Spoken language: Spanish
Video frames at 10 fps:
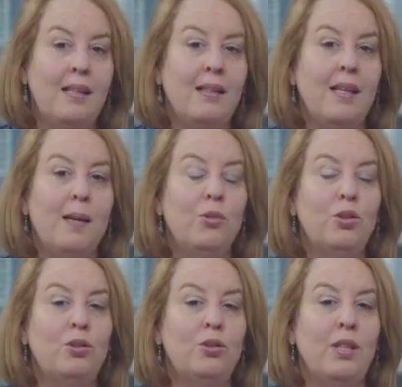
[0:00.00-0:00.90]

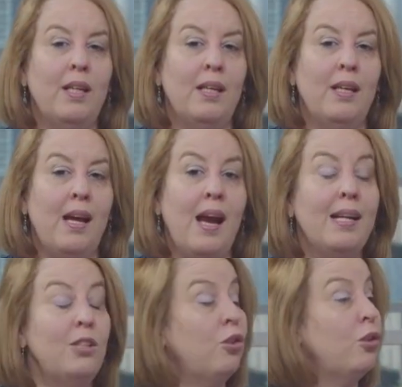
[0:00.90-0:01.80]
Tenemos eh, a
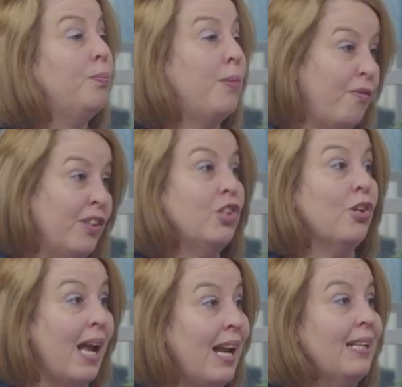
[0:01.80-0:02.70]
estos
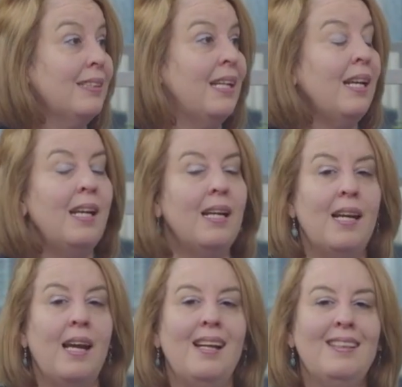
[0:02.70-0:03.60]
profesionales
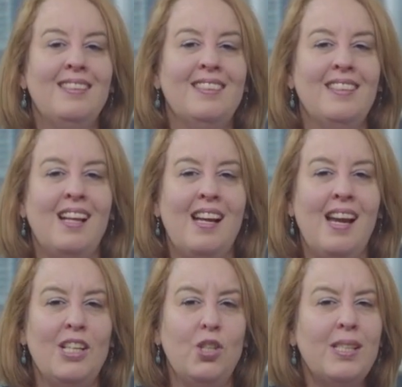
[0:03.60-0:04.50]
que han
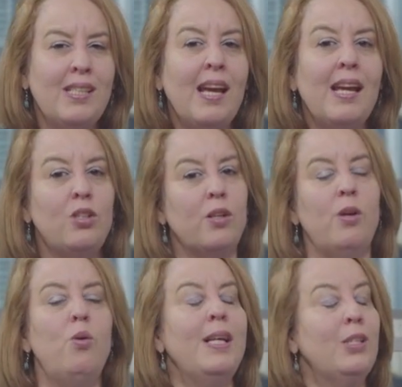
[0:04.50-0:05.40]
hecho este gesto, que
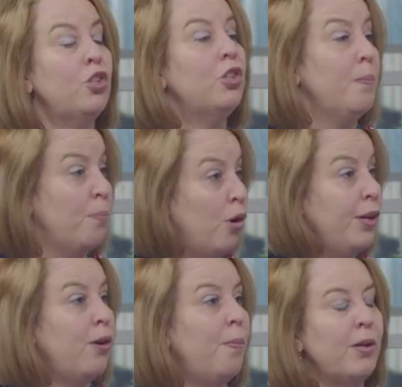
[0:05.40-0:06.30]
es un gesto
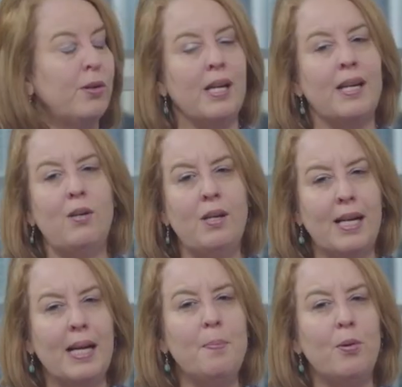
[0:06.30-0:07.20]
simbólico, pero que requiere una
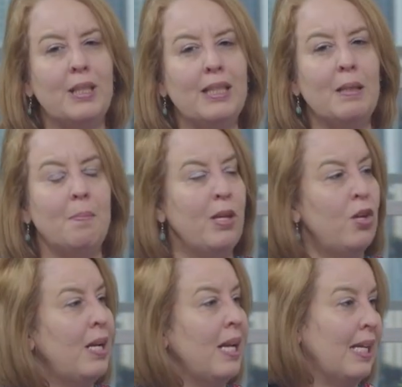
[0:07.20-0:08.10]
gran importancia en
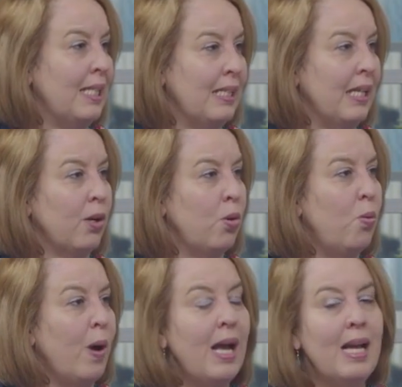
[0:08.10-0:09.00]
medio de la crisis en
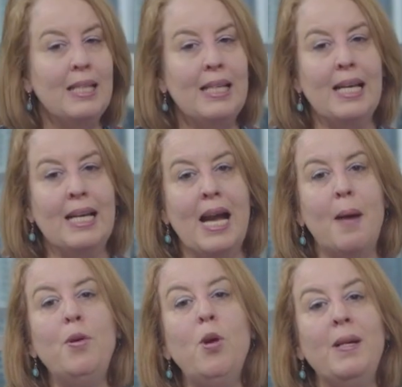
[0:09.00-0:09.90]
Cuba, de
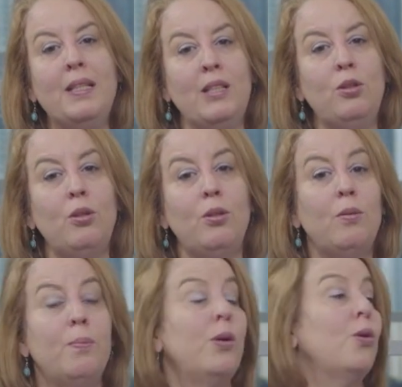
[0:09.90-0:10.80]
cambio mi
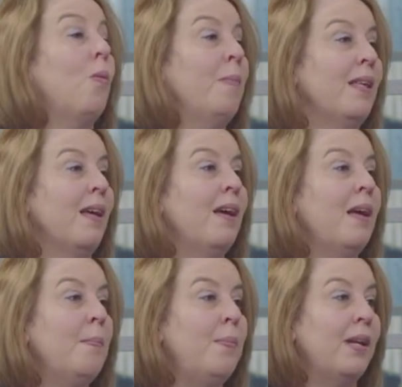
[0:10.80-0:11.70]
título por comida,
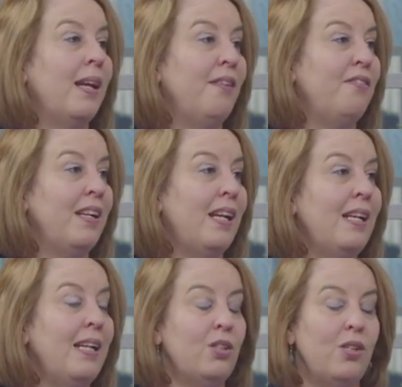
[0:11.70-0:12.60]
porque al
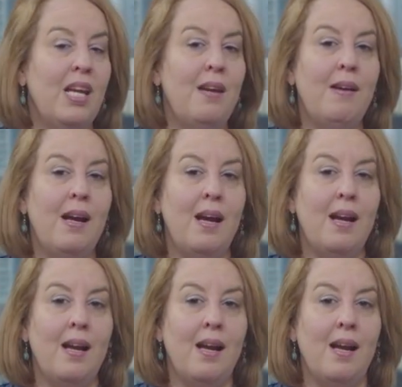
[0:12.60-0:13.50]
final eso lleva
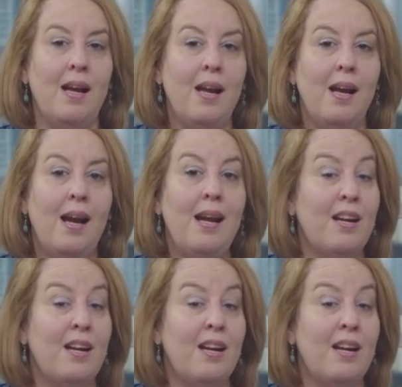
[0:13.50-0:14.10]
a la, a la